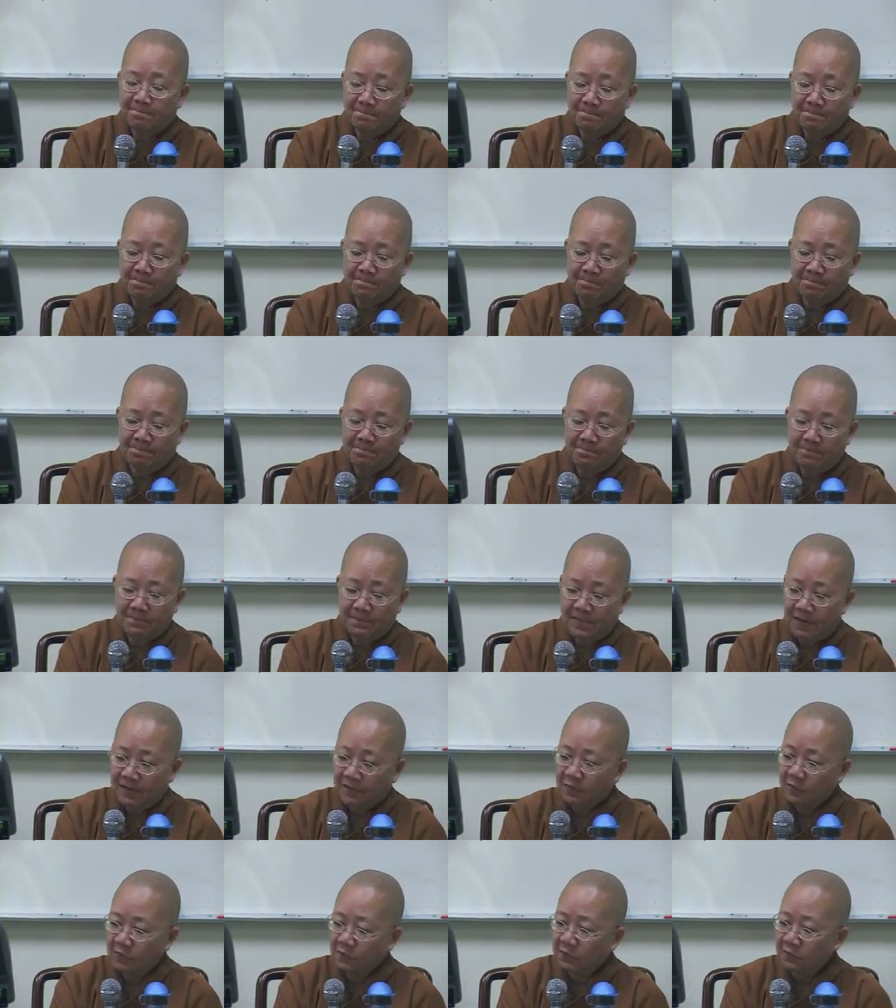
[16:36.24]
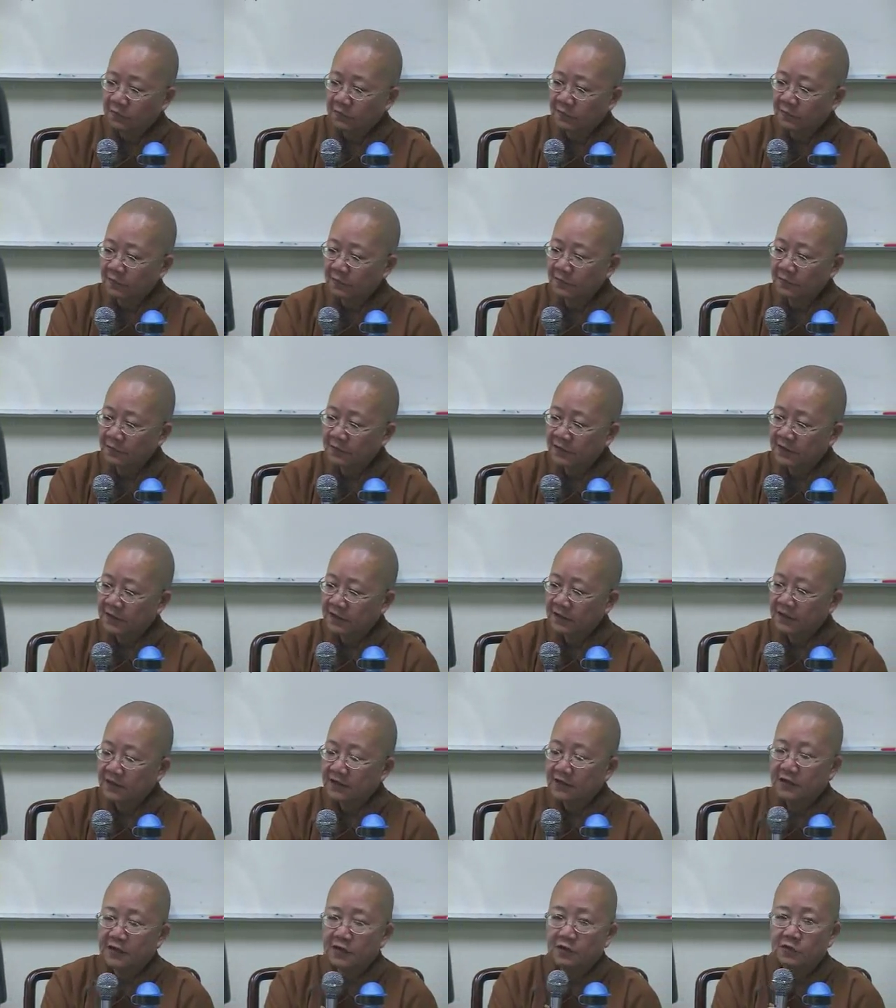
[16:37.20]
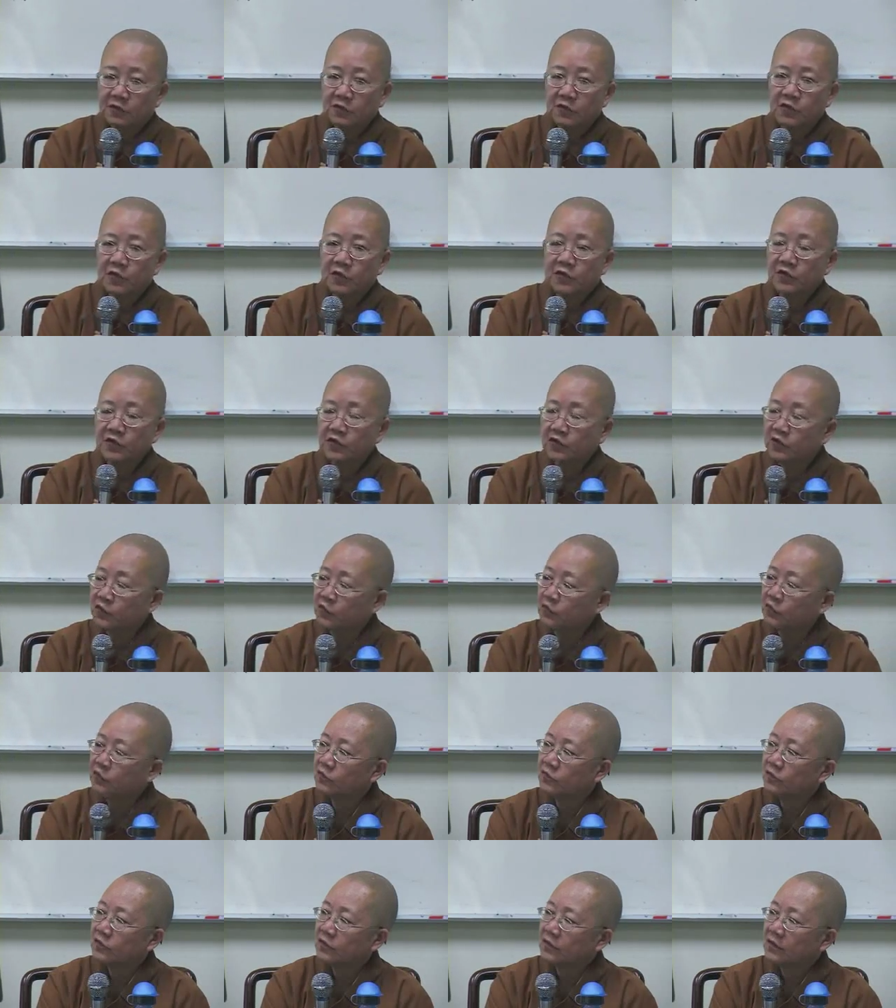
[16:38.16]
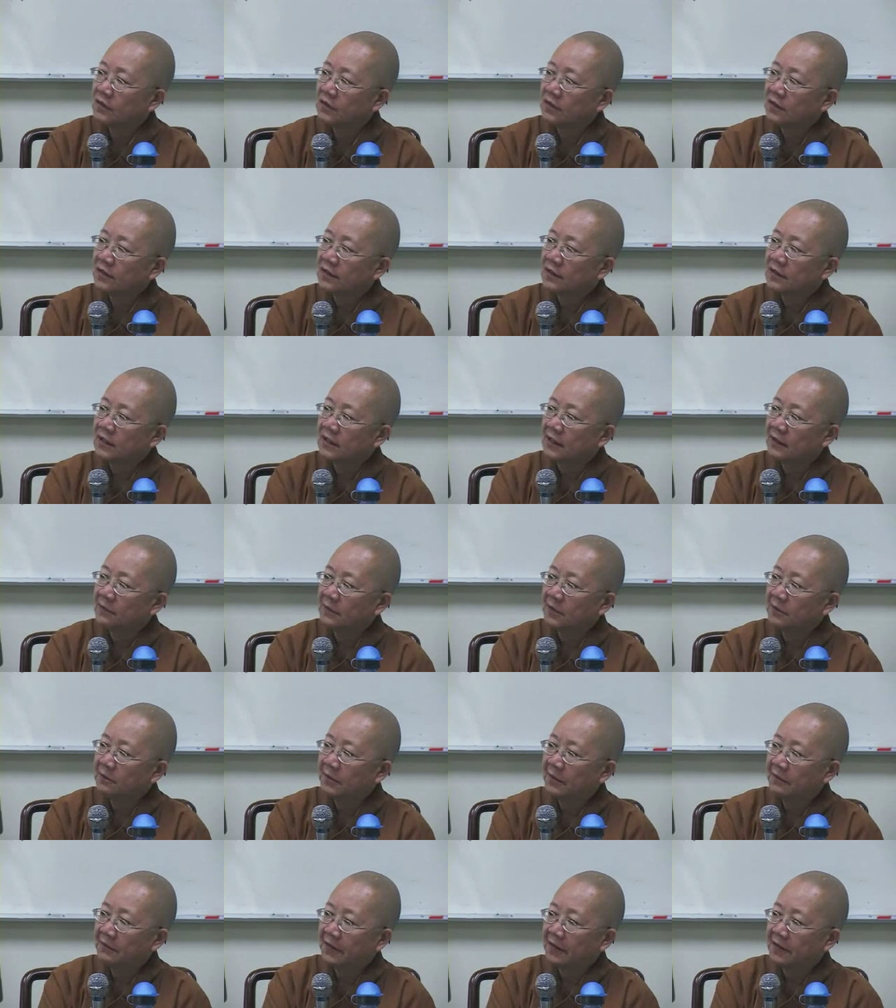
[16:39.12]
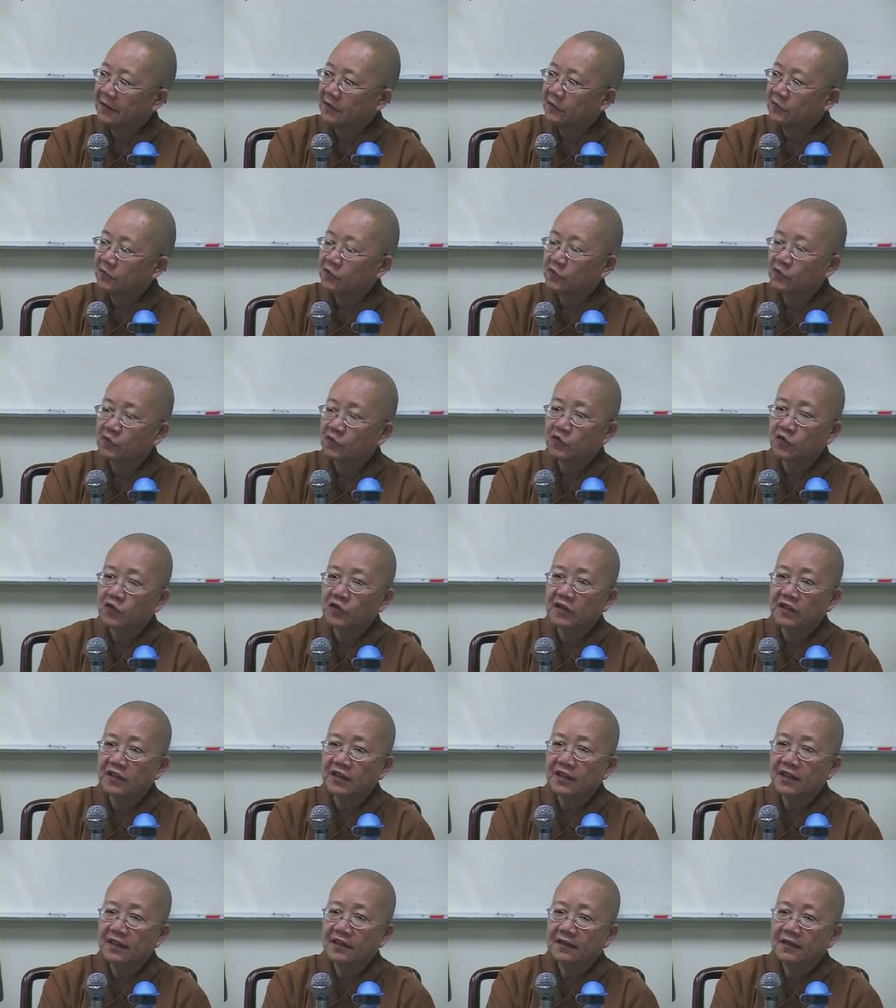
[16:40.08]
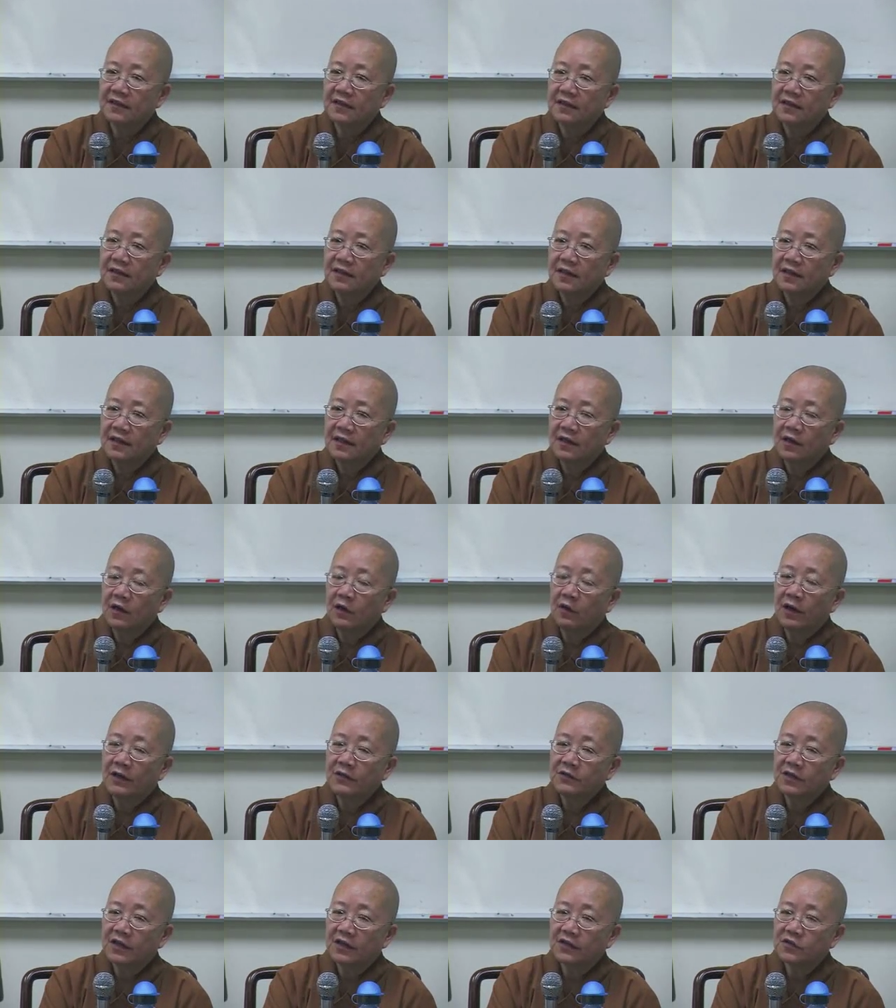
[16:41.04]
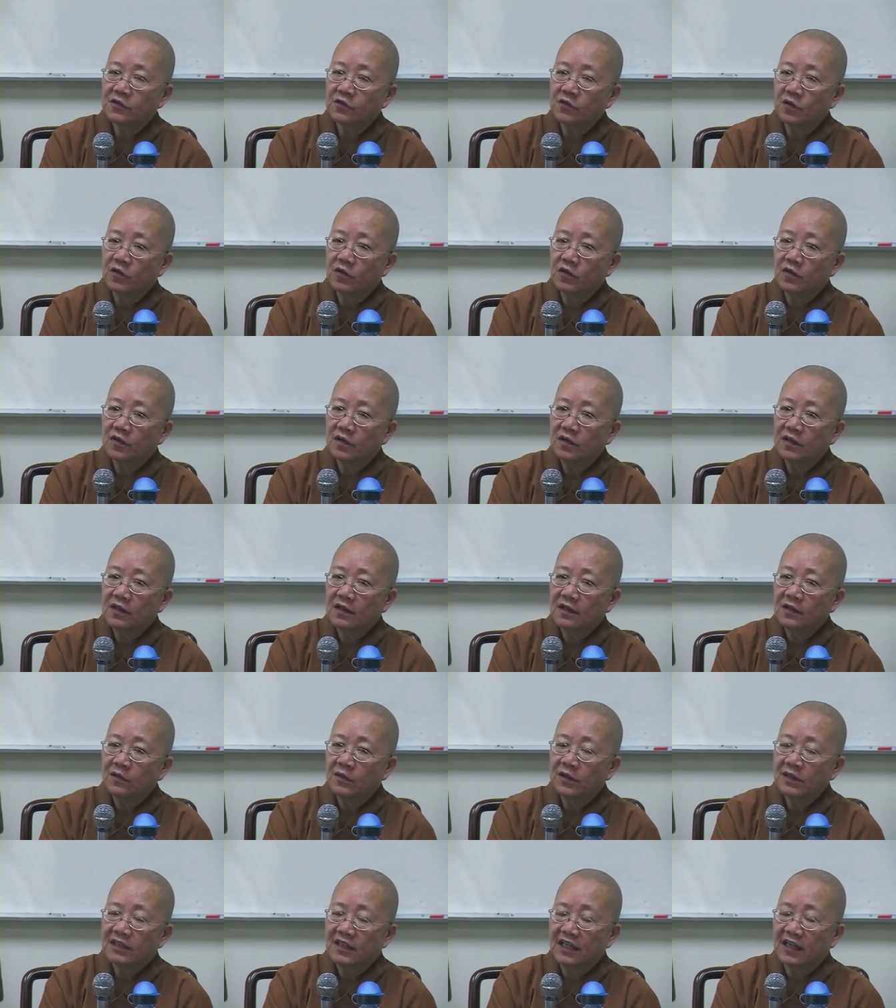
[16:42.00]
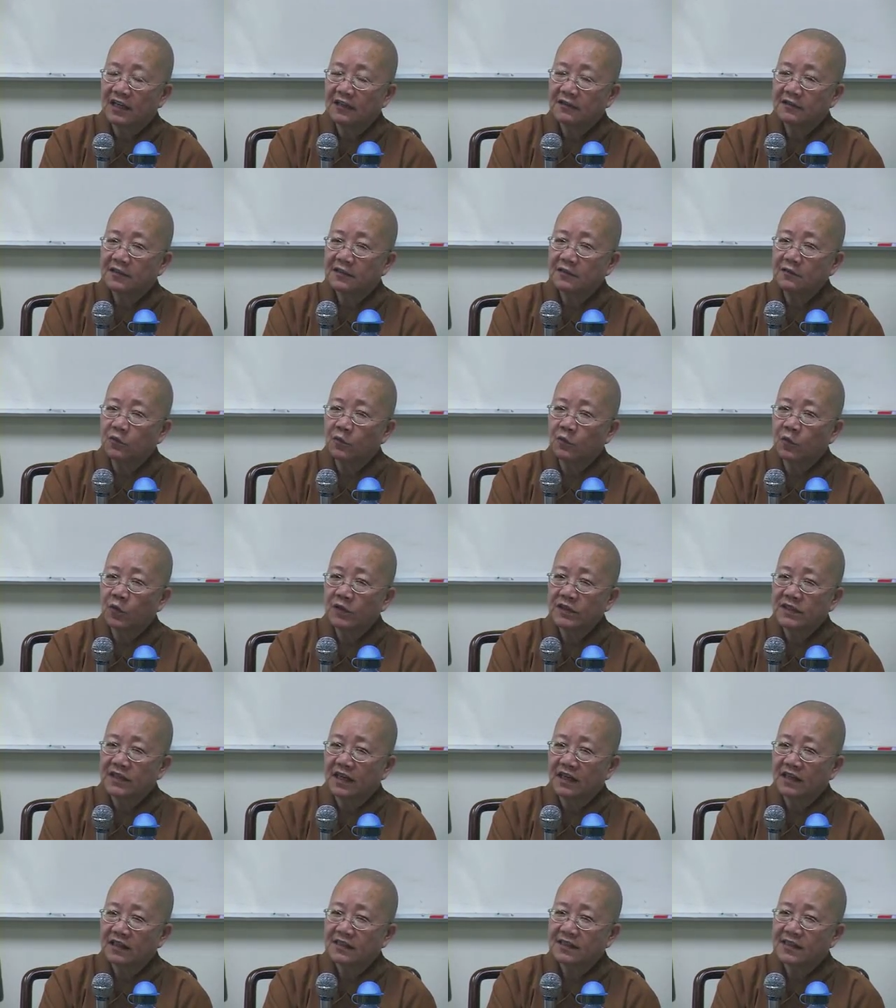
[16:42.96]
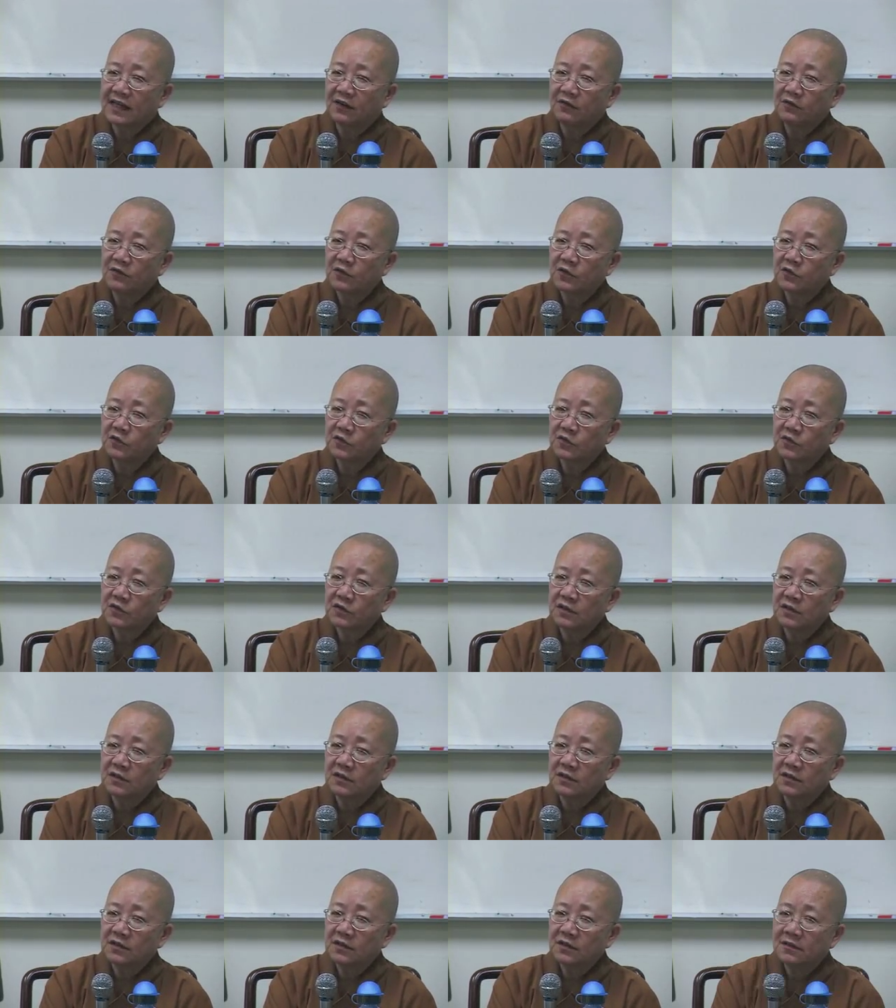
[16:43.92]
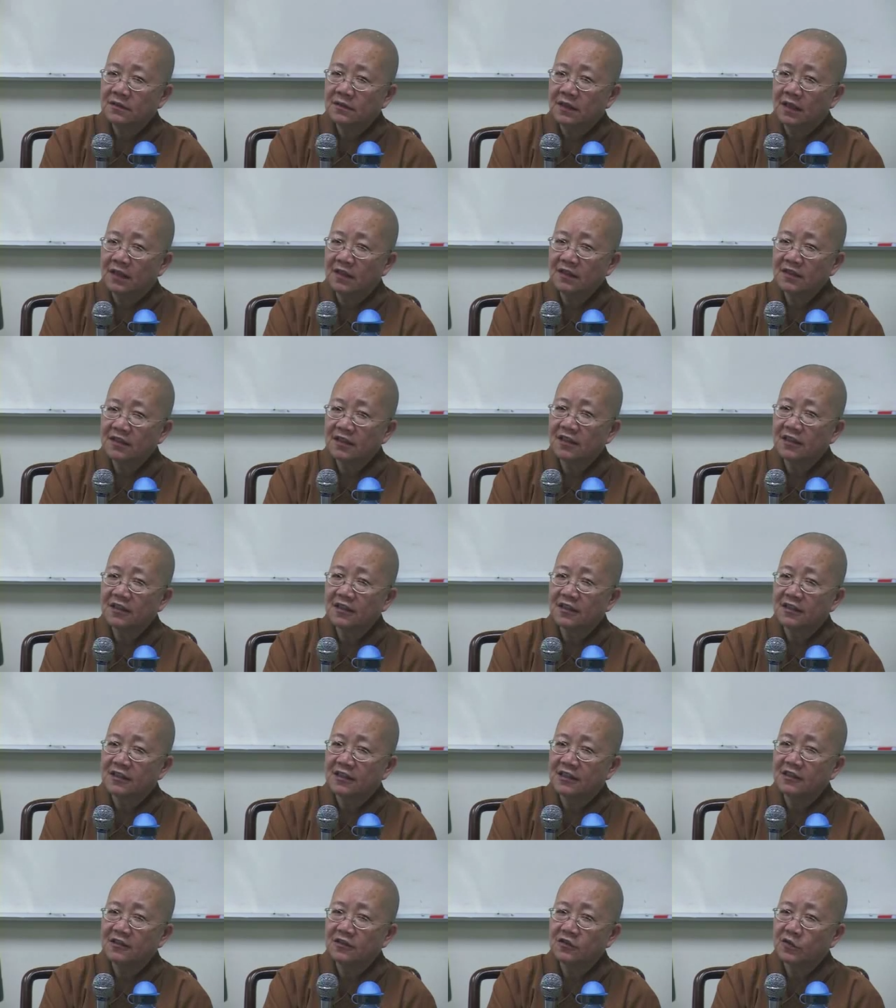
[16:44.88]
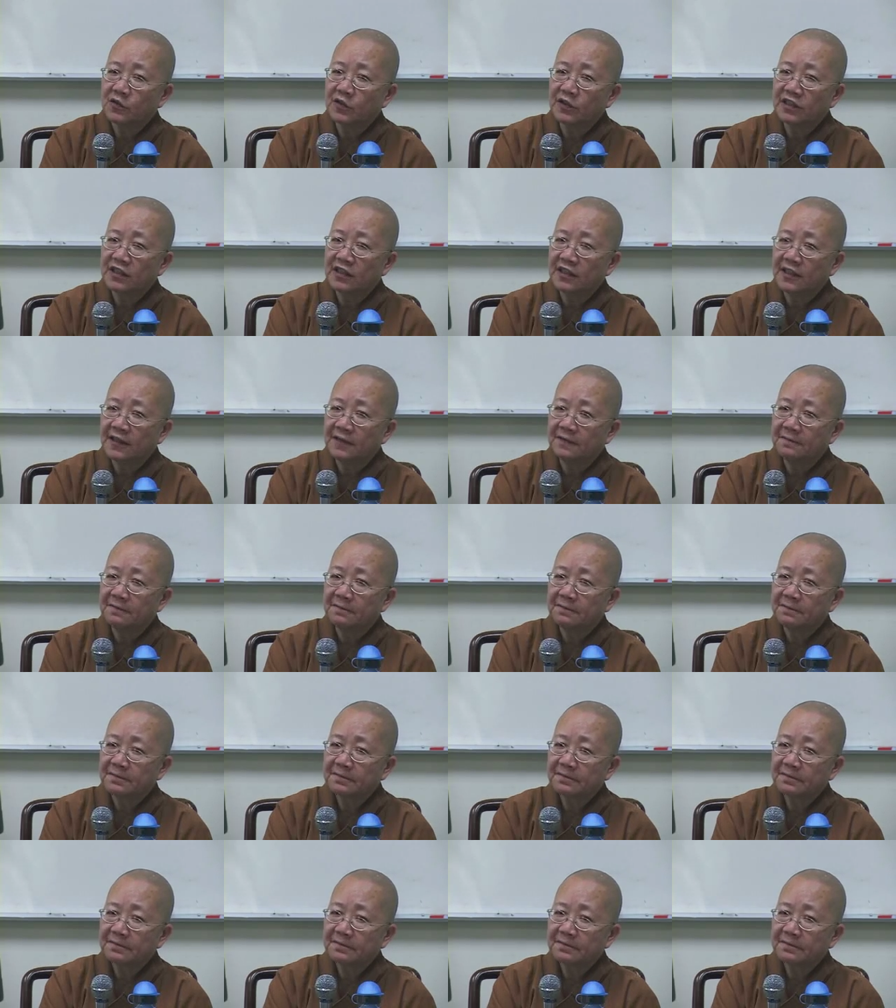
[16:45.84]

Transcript: 嗯，无计留春住，也没有办法留住春天。换句说，我想要，我想要掌握住人生的青春天。